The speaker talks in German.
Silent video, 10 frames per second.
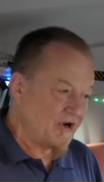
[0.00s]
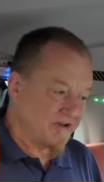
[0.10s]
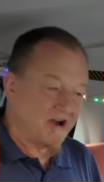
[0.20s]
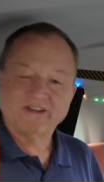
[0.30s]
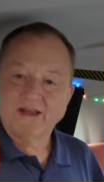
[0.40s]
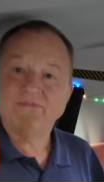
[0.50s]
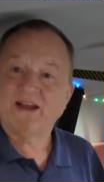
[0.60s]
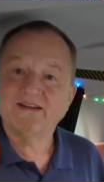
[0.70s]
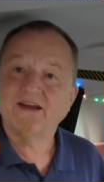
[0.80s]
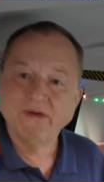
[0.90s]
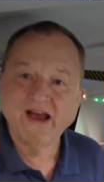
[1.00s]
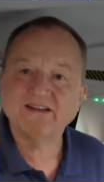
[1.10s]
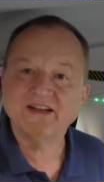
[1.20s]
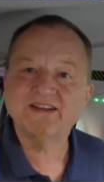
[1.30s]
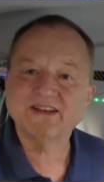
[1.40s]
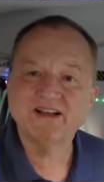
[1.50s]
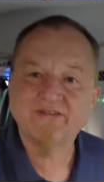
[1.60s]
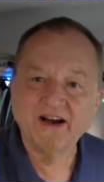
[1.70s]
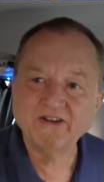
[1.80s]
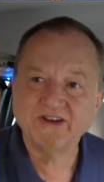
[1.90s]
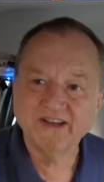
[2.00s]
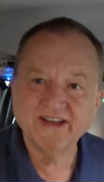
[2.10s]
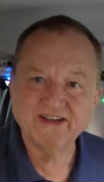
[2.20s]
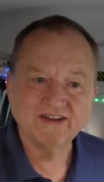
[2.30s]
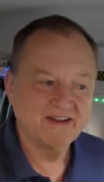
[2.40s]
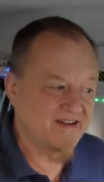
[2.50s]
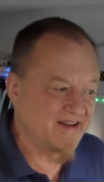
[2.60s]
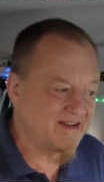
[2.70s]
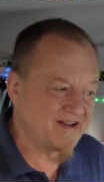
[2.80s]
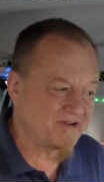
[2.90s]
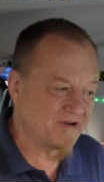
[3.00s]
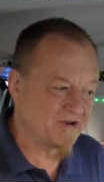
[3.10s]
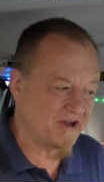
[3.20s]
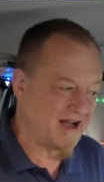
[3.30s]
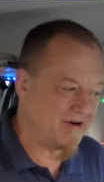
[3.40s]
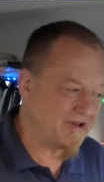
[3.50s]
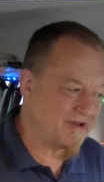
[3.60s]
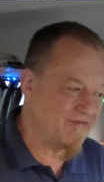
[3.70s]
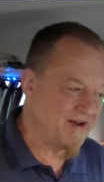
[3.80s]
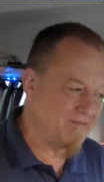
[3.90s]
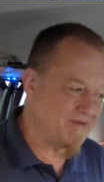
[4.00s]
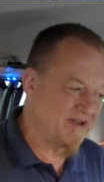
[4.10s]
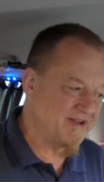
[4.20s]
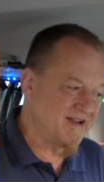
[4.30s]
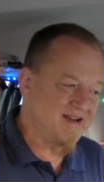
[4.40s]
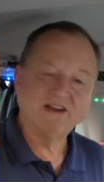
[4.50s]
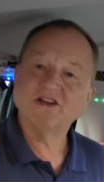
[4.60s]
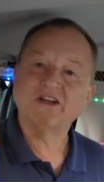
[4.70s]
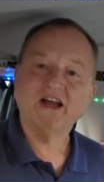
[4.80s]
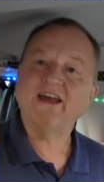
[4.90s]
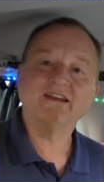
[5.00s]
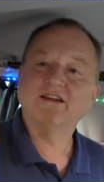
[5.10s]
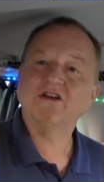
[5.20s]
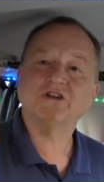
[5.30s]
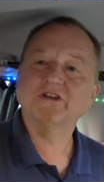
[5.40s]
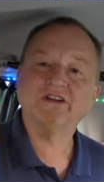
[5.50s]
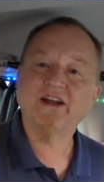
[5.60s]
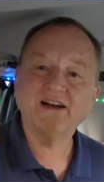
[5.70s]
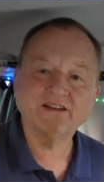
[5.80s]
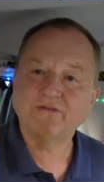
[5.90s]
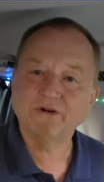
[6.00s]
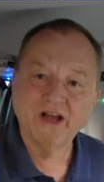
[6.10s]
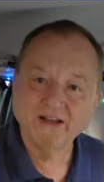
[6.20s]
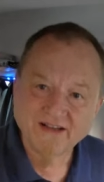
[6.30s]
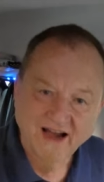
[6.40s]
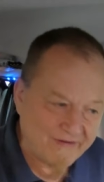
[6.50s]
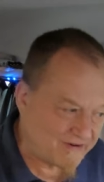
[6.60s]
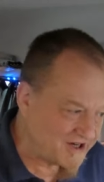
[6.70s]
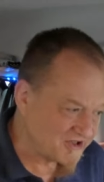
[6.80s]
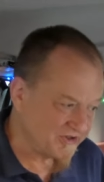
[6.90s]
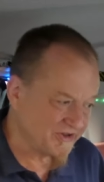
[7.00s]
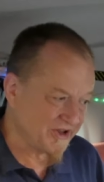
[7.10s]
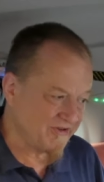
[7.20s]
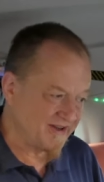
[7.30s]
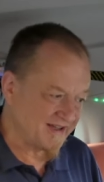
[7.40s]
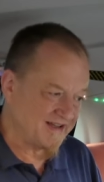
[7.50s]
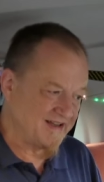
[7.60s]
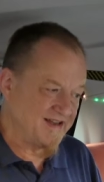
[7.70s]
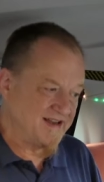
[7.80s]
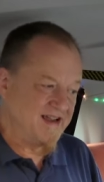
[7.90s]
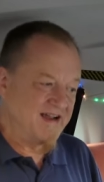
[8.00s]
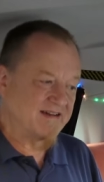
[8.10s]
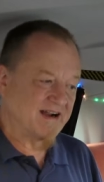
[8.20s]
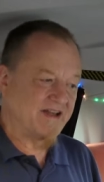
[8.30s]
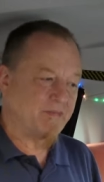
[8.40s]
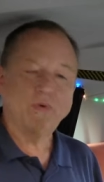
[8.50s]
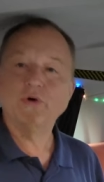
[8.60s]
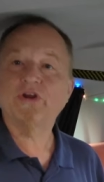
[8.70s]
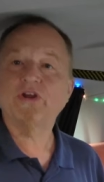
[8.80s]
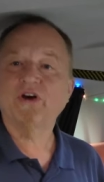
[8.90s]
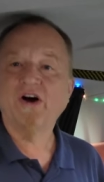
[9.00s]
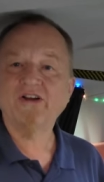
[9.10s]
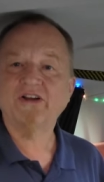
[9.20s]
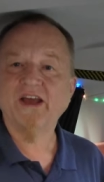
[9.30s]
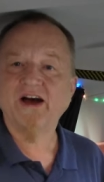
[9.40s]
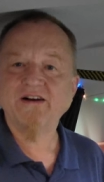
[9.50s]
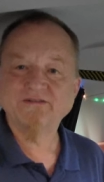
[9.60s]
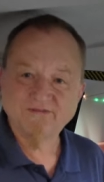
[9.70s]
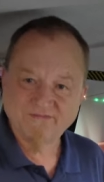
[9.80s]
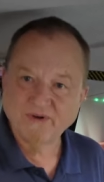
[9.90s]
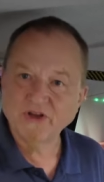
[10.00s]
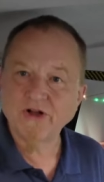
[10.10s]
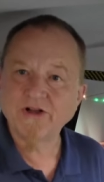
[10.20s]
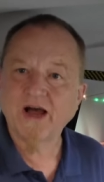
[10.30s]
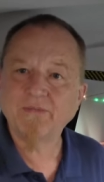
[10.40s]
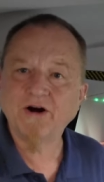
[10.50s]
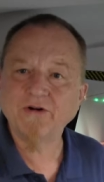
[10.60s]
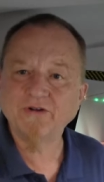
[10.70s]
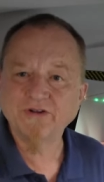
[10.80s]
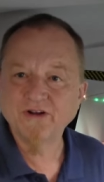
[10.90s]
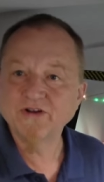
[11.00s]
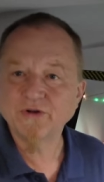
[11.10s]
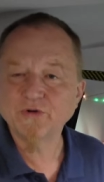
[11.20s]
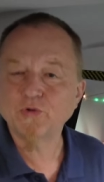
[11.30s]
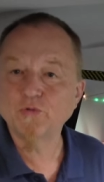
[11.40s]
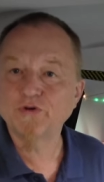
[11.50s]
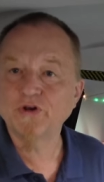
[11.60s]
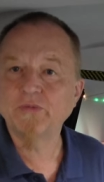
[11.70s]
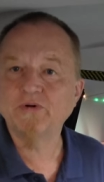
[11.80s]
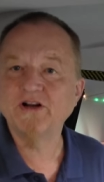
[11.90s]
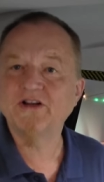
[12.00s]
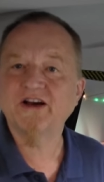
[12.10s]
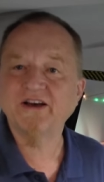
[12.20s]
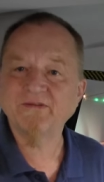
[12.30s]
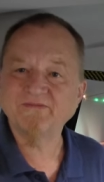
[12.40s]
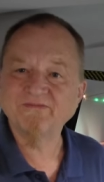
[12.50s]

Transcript: und nachdem der gemerkt hat, dass da weiter ist, ist er total ausgeflippt. Ich hatte eigentlich schon gedacht, da wird handgreiflich oder sowas. Ganz böse sagte er, wir sollen abhauen, sonst ruft er die Polizei.